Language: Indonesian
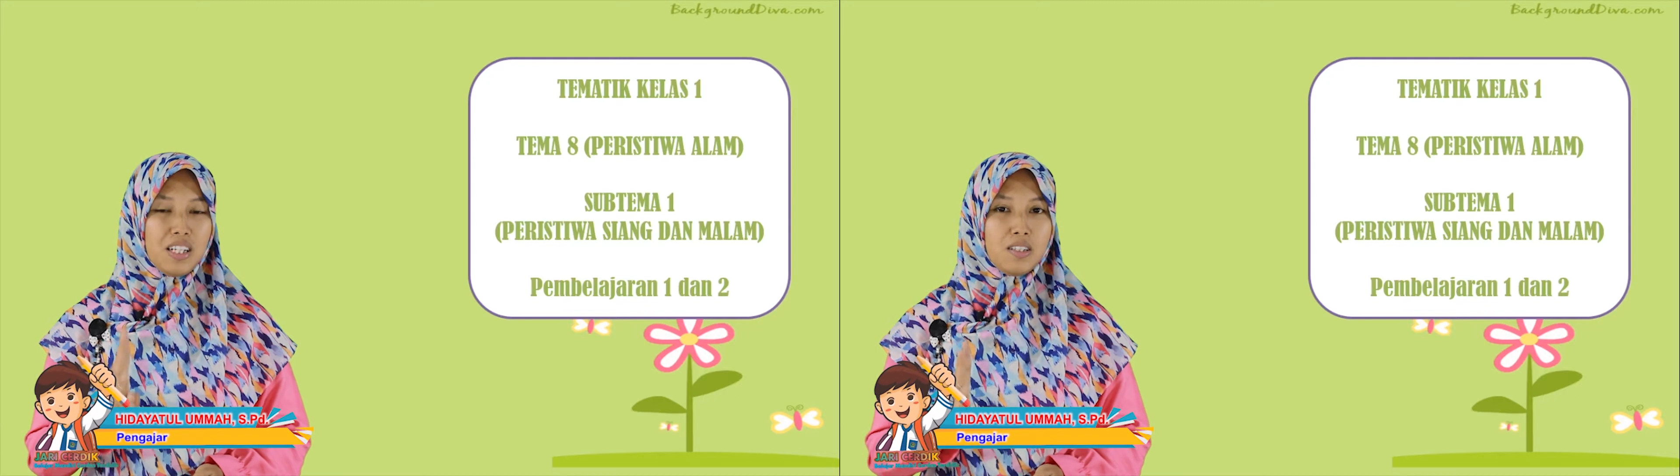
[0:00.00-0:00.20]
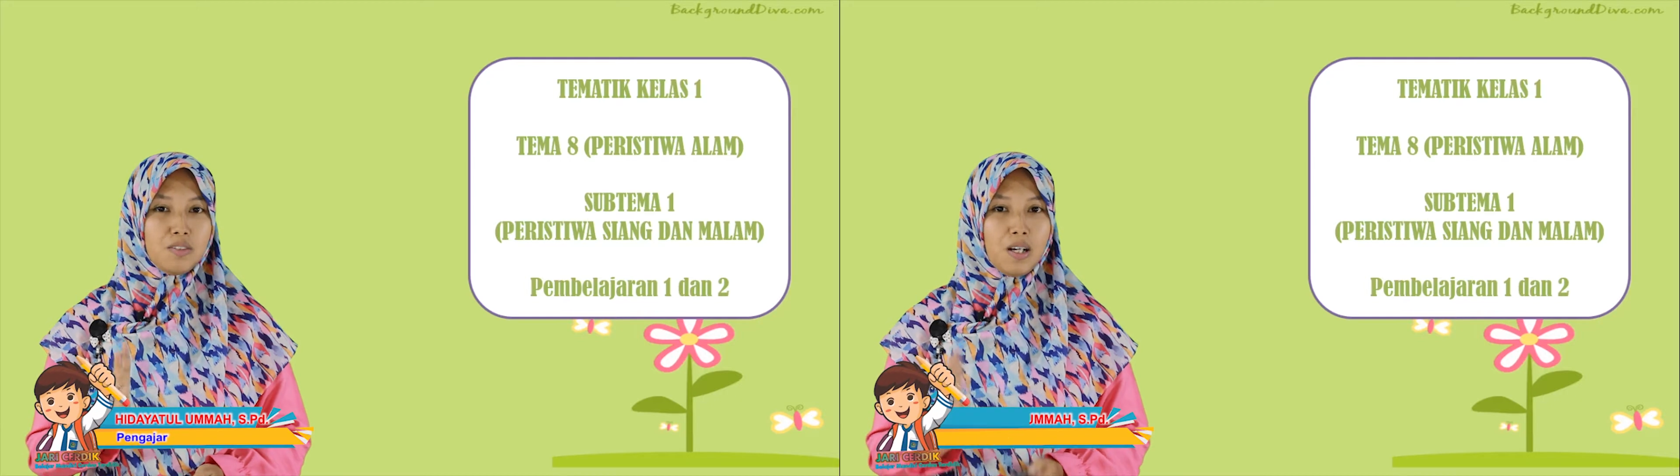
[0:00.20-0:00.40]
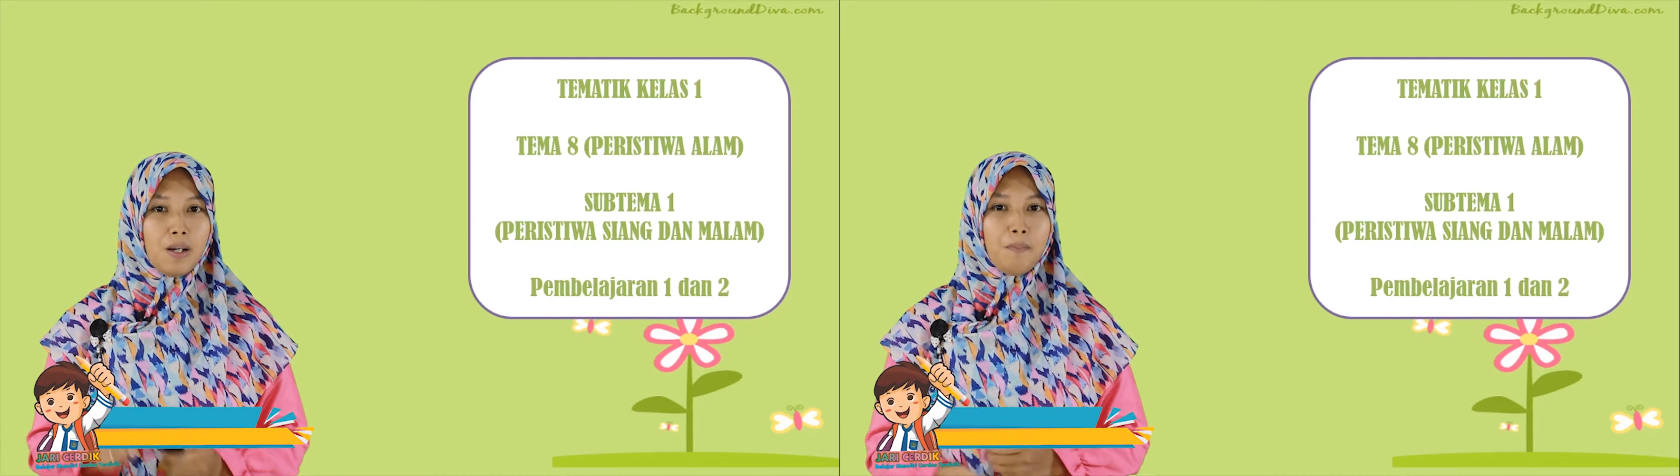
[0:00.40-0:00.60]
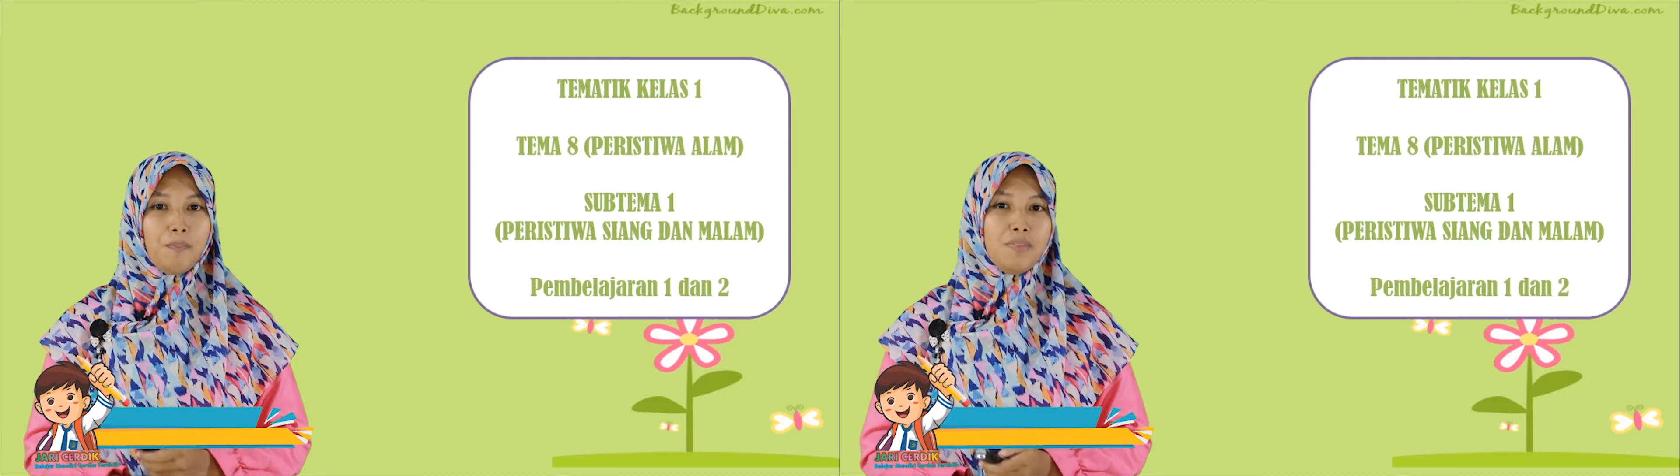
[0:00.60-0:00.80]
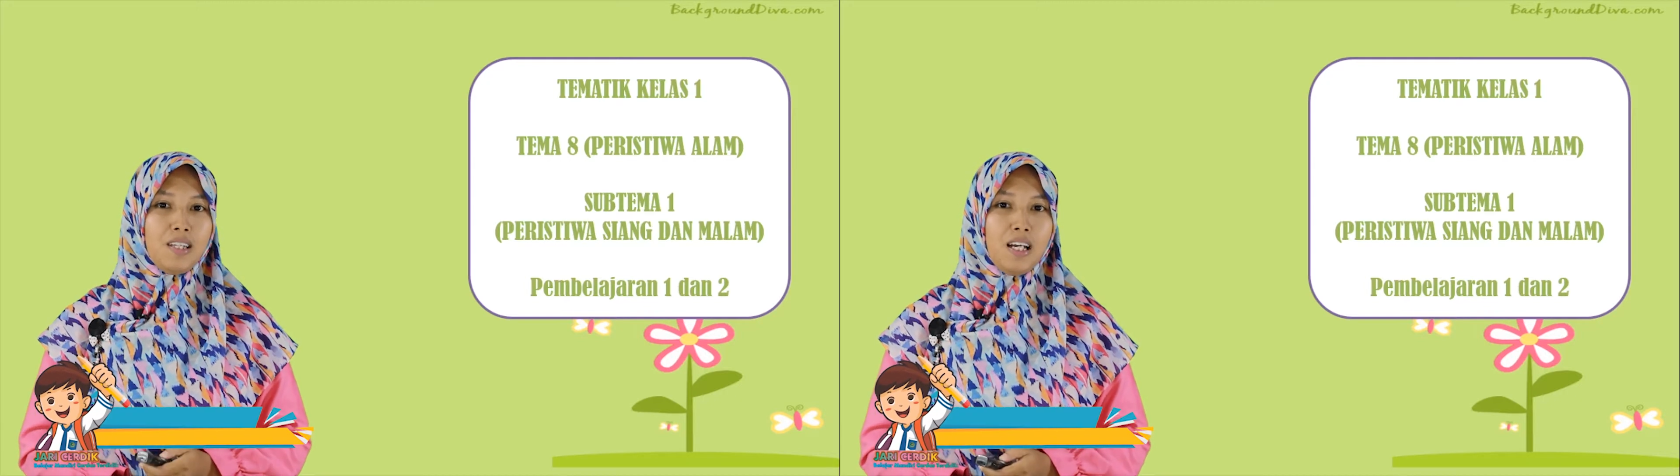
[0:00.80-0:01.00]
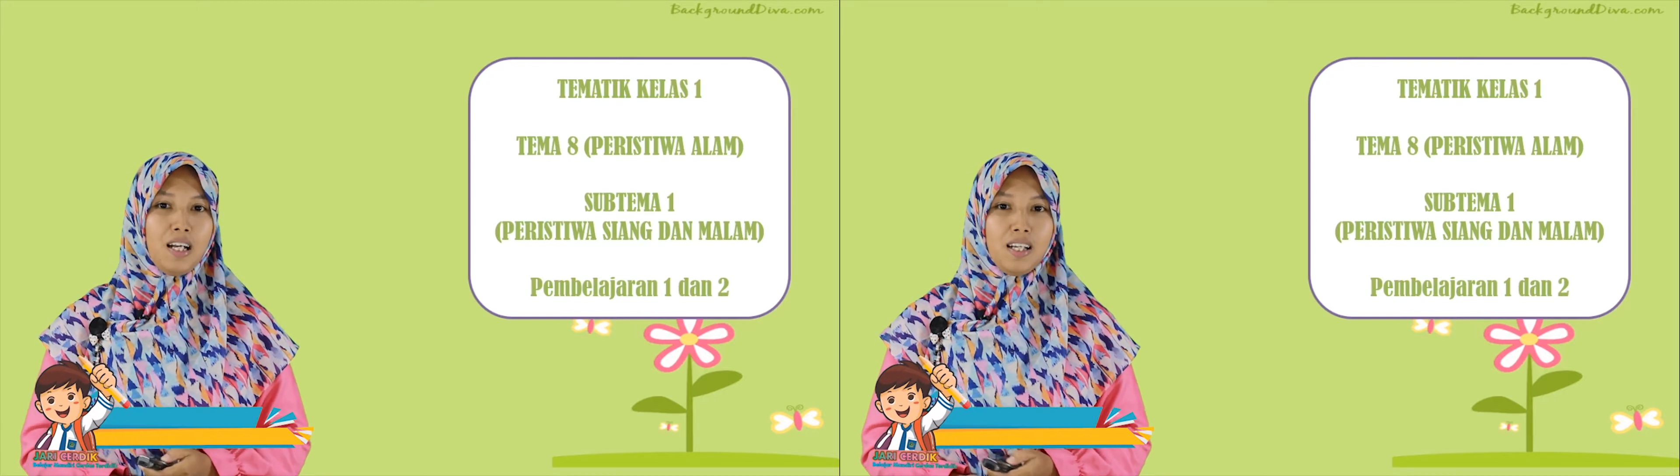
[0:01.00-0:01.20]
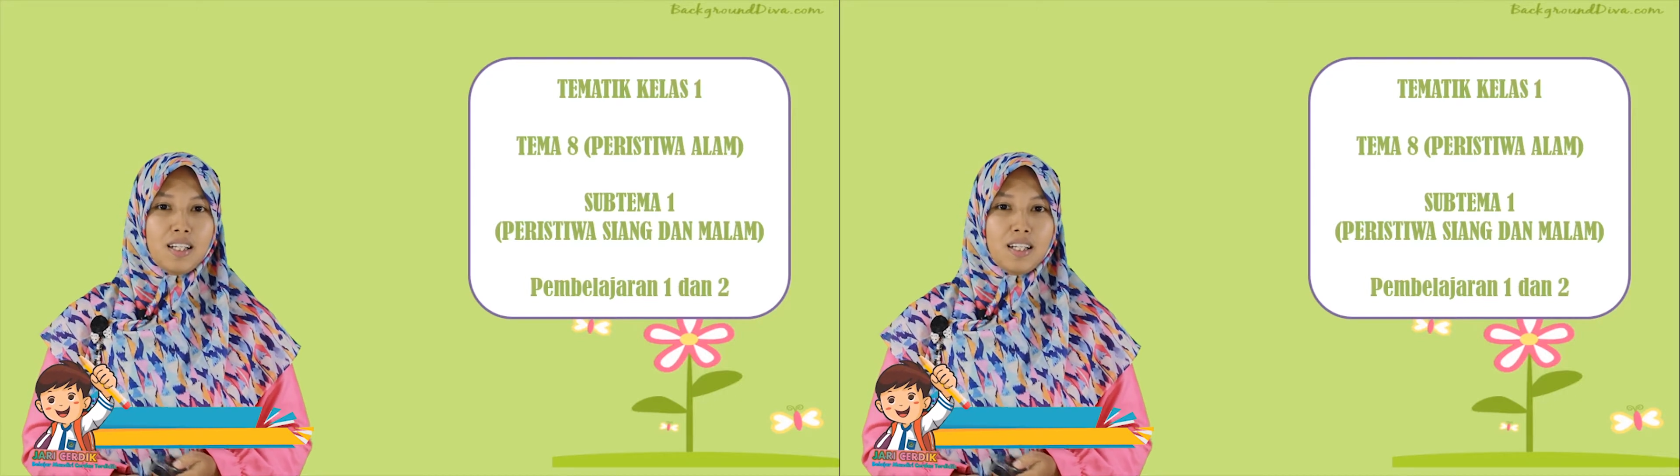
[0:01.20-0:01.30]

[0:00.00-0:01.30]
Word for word: dan 2. Nah,